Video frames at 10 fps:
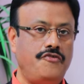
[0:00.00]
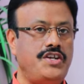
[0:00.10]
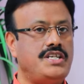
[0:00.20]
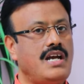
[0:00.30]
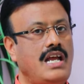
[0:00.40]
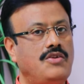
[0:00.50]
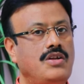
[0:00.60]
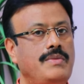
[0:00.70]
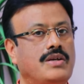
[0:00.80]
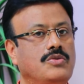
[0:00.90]
ఫిష్ ఆయిల్
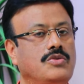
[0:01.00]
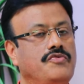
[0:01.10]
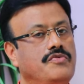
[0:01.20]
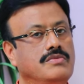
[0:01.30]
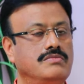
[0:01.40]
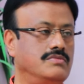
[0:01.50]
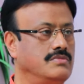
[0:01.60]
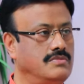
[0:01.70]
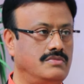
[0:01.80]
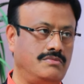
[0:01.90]
కూడా మీకు
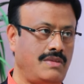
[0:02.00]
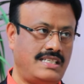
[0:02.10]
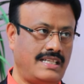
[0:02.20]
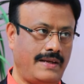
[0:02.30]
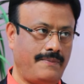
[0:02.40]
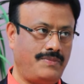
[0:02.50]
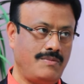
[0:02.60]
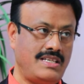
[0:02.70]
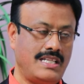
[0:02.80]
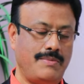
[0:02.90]
మంచిదే
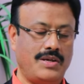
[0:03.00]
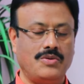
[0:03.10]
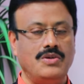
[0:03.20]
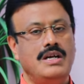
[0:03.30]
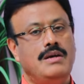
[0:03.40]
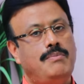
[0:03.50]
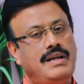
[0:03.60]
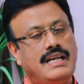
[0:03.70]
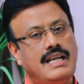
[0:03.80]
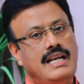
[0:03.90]
మంచిదే మీకు
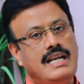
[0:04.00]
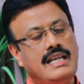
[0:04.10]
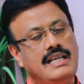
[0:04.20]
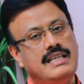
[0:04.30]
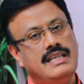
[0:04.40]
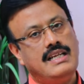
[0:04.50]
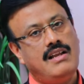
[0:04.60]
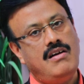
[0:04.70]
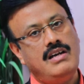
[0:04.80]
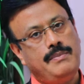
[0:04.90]
బట్ ఇక్కడ ఏంటంటే
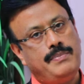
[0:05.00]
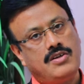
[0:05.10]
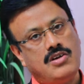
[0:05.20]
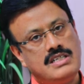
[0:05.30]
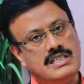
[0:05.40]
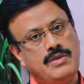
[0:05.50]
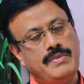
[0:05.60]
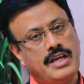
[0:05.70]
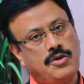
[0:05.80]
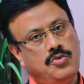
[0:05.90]
ఇలాంటి ప్రికాషన్స్లో
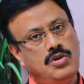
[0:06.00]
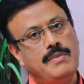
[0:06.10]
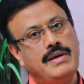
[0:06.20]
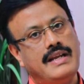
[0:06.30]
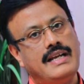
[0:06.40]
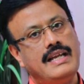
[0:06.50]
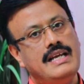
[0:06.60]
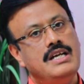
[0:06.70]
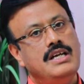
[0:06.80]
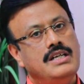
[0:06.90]
మీకు ఎక్కువగా మనం ఏంటంటే
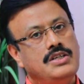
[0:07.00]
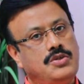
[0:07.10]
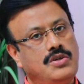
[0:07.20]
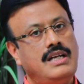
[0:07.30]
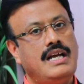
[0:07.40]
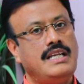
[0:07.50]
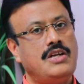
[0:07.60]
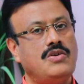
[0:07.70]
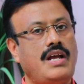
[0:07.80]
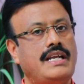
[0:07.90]
షుగర్
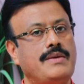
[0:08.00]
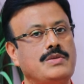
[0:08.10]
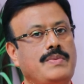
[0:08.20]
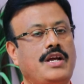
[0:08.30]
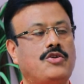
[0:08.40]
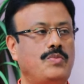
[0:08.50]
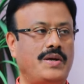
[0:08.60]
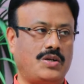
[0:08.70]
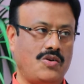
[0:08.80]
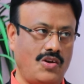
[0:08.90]
కంటెంట్ ఉండే ఐటమ్స్ పైన ఎక్కువ
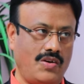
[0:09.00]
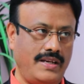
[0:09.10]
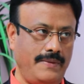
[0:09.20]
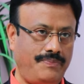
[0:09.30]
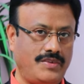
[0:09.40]
పెట్టుకోవాలి ఒకటి